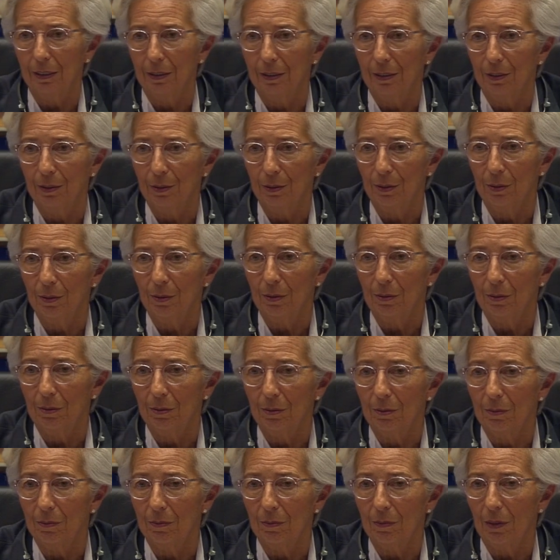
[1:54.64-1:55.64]
Euh,
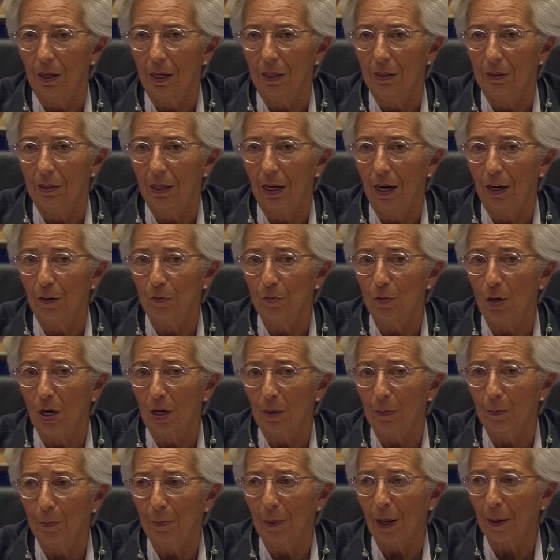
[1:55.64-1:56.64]

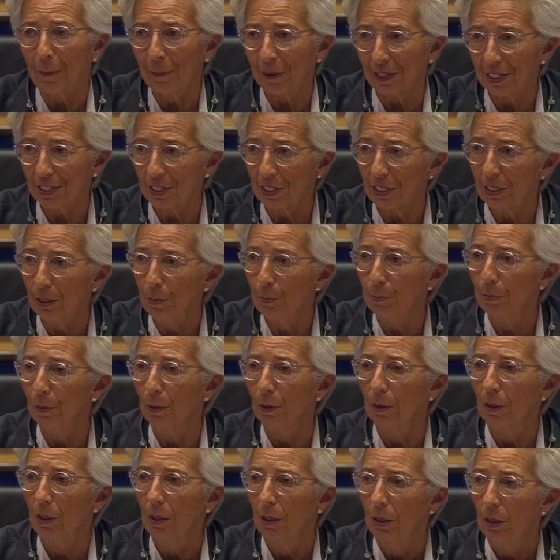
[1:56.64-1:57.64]
avoir par principe
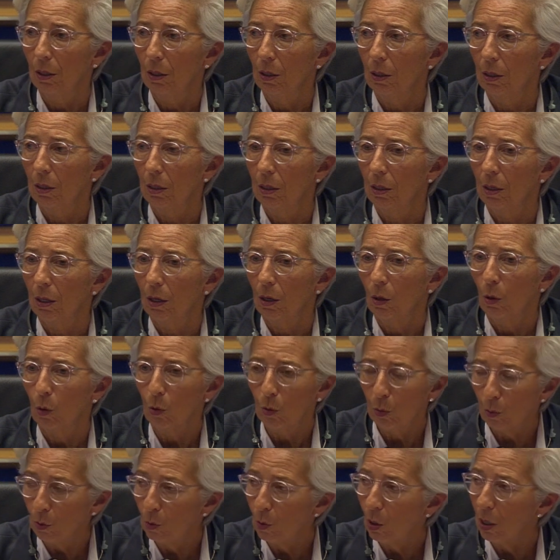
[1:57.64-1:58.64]

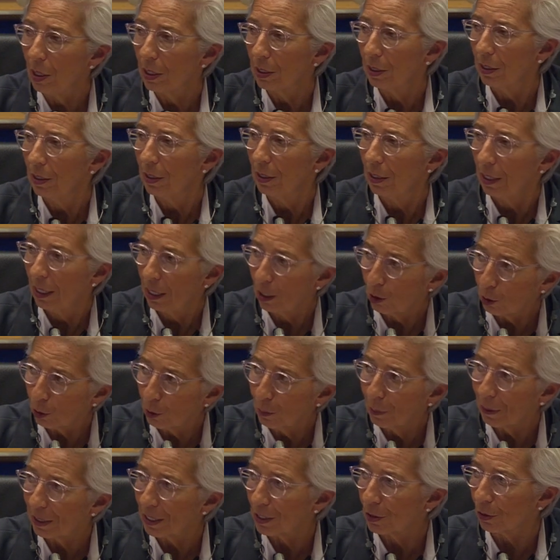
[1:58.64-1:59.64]
au moins un
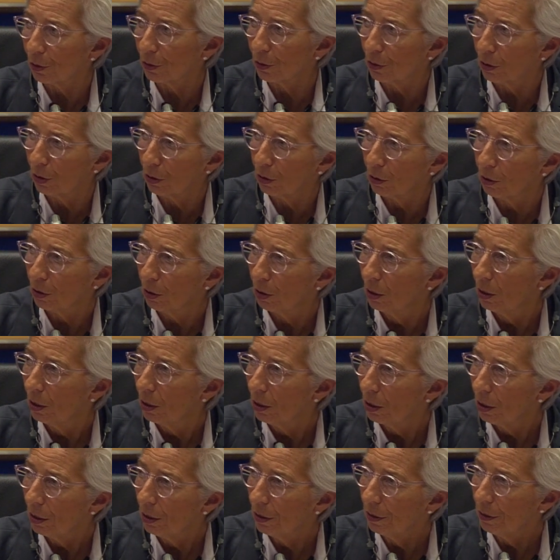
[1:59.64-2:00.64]
représentant
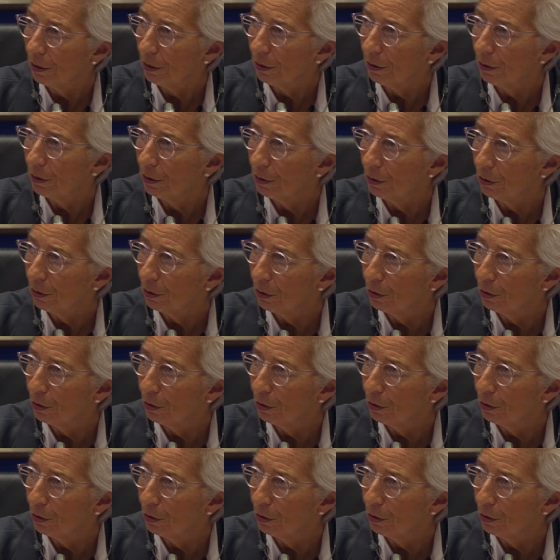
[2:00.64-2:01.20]
euh,